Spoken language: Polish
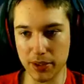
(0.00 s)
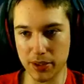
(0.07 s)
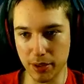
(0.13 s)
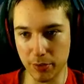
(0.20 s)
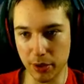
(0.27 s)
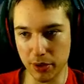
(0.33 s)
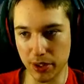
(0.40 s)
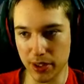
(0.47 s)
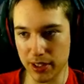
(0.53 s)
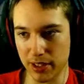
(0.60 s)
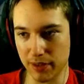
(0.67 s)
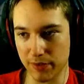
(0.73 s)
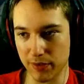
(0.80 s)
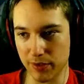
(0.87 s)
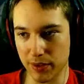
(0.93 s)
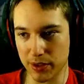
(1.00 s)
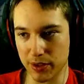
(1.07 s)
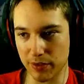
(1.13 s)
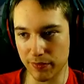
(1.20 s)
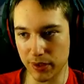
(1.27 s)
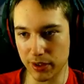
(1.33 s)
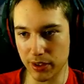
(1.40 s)
nie mogę, skraftować
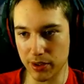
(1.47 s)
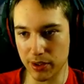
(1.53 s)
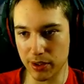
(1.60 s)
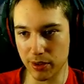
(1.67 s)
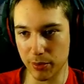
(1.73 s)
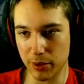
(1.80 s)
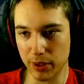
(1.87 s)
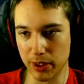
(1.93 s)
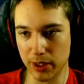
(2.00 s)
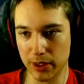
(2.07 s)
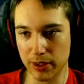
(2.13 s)
nowych też nie mogę.